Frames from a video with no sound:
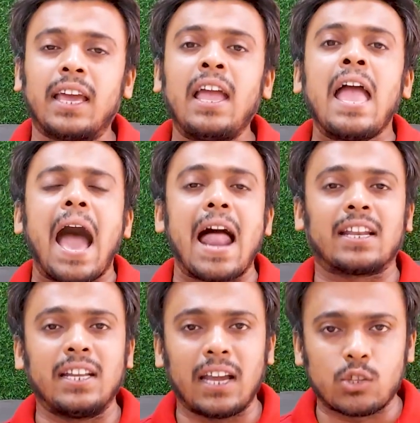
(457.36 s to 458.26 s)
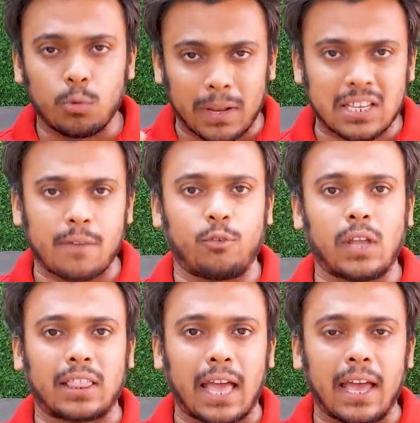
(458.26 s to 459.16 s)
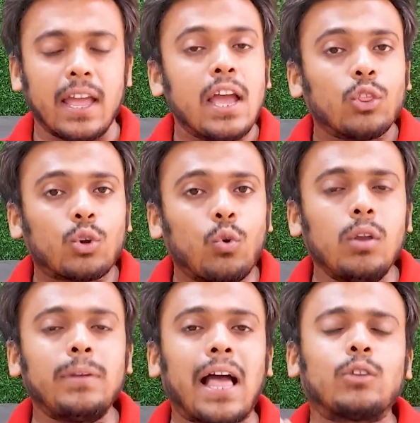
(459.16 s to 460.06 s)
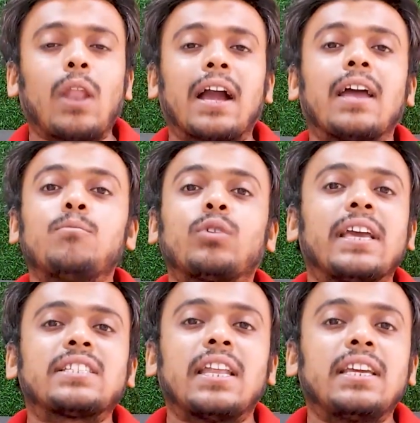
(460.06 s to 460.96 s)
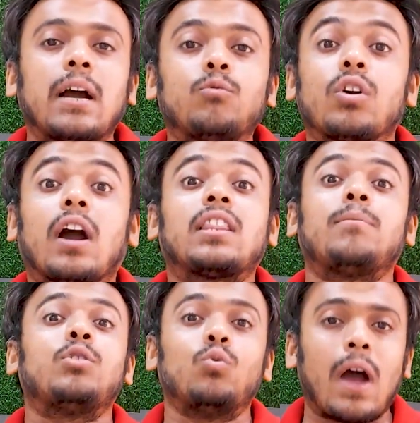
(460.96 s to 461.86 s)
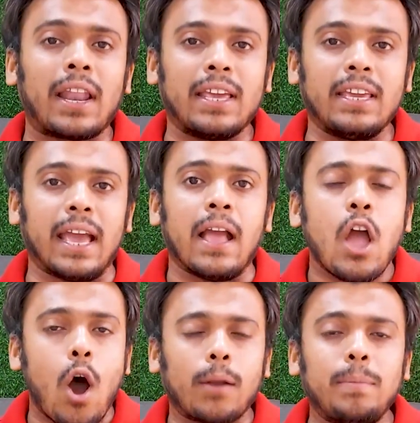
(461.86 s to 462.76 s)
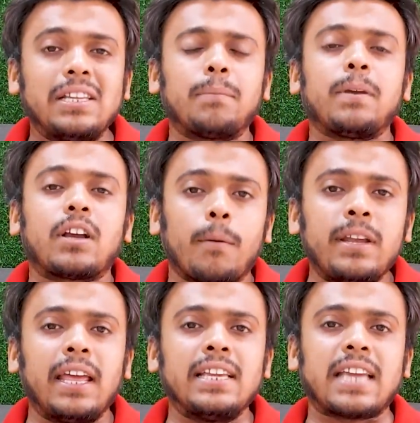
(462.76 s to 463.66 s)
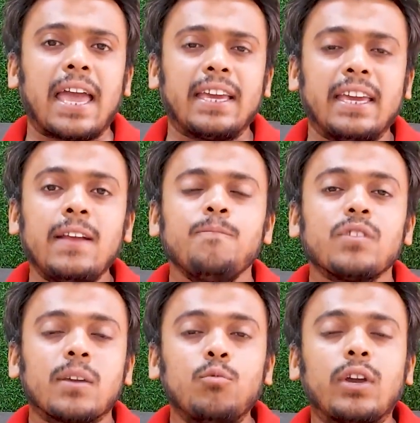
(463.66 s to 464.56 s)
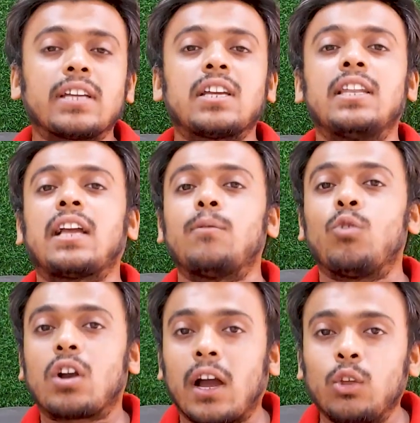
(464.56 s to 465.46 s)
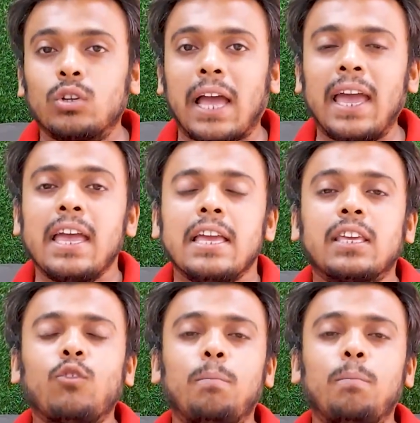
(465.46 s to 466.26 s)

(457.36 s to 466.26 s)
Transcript: हैं आरजेडी का सुपड़ा साफ हो जाता है तो कुल मिला जुलाकर मुकेश सहनी का वो कद अभी हुआ नहीं है और बीजेपी कभी नहीं चाहेगी कि मुकेश सहनी का वो कद हो जाए कि वो